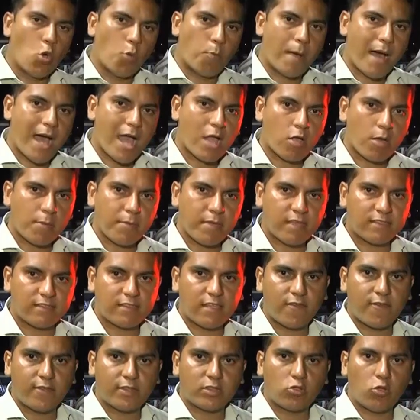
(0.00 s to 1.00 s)
O barco
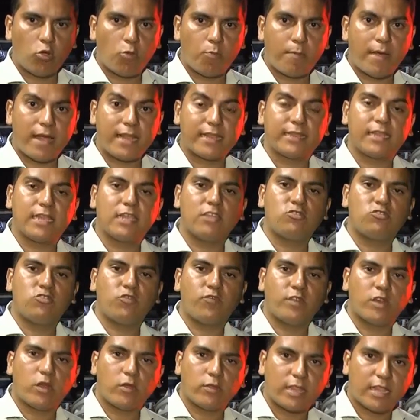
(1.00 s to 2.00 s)
ameaçava tombar desde
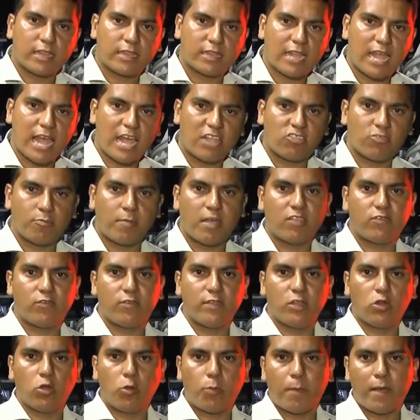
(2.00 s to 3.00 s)
o final da tarde, mas
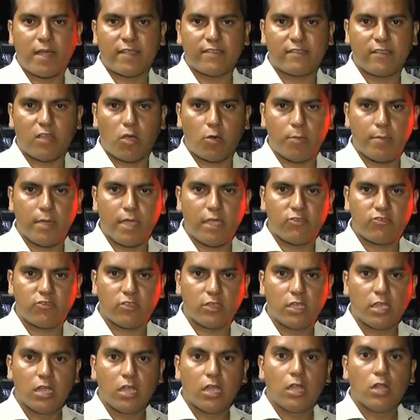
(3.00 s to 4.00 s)
virou
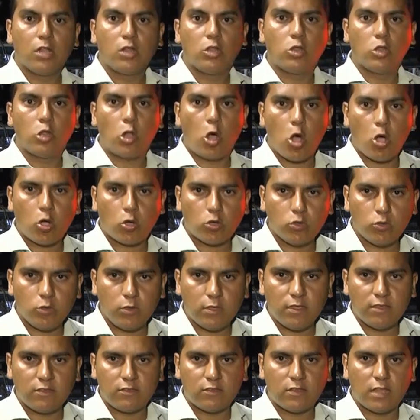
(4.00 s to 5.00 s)
parcialmente logo no
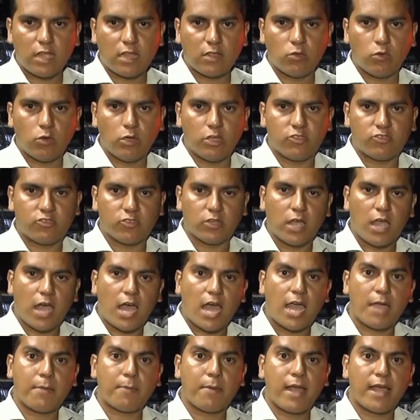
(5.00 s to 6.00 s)
início da noite.
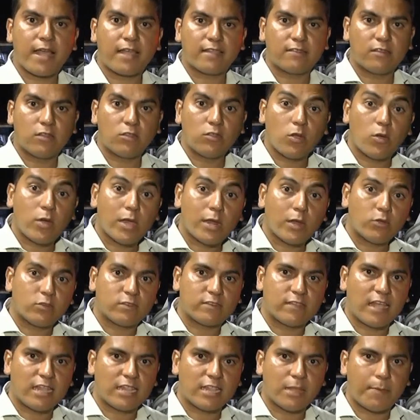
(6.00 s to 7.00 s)
A embarcação não era
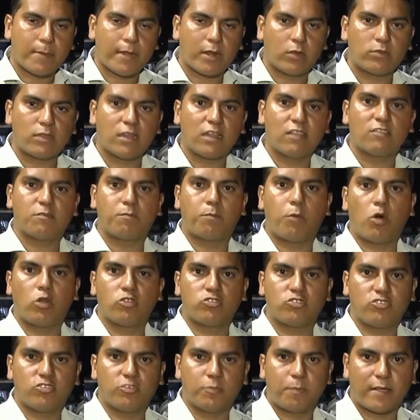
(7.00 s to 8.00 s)
usada para o
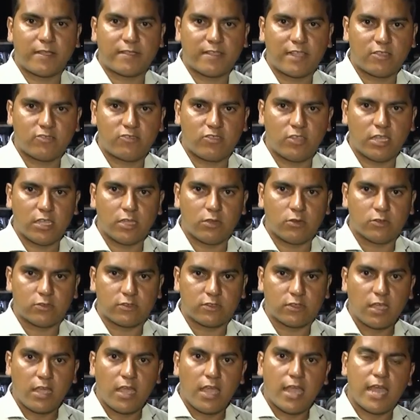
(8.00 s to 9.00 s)
transporte de
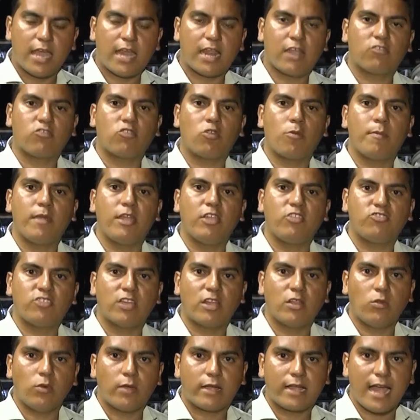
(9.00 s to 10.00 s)
passageiros, era
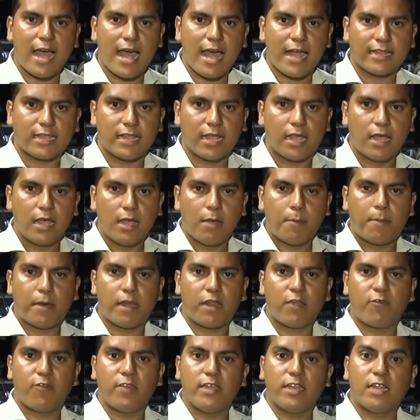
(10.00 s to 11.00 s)
somente alugada
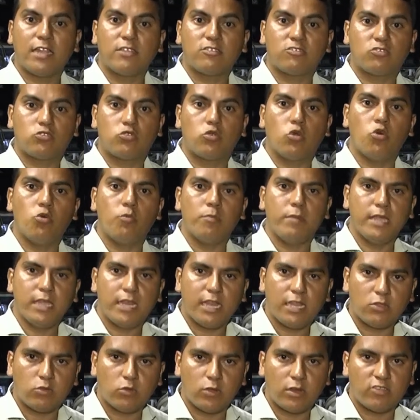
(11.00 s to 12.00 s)
para feirantes
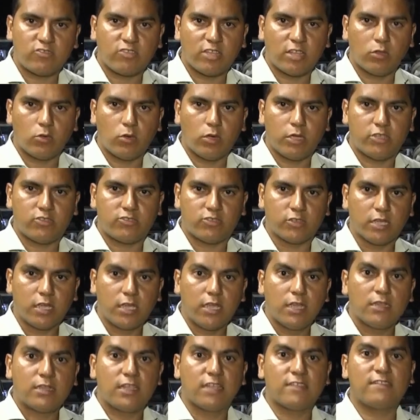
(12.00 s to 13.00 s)
dormirem durante a noite.
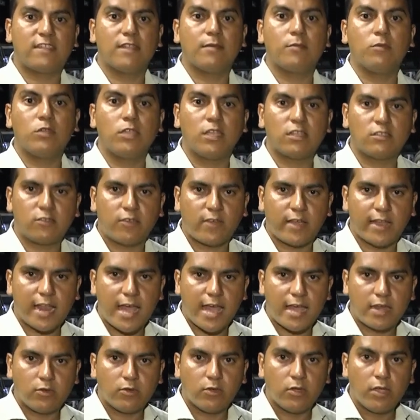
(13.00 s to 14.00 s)
Testemunhas
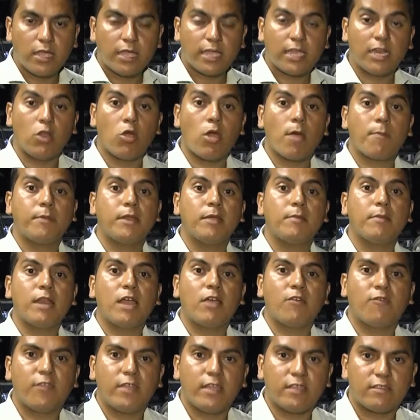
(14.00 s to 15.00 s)
falaram que não é a
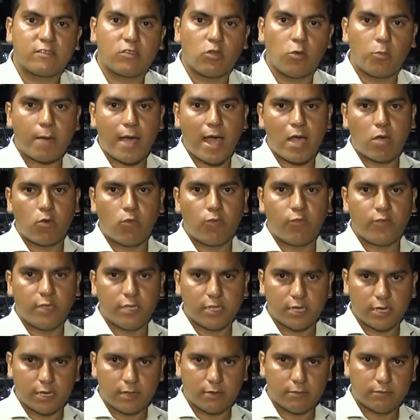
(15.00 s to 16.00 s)
primeira vez que o barco
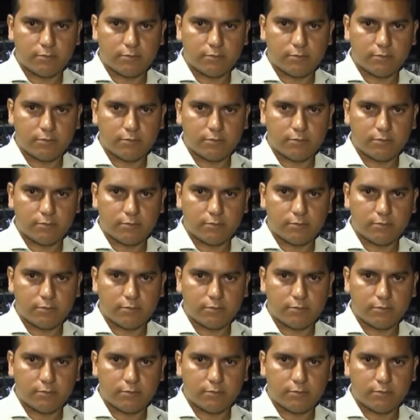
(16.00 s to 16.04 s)
vira.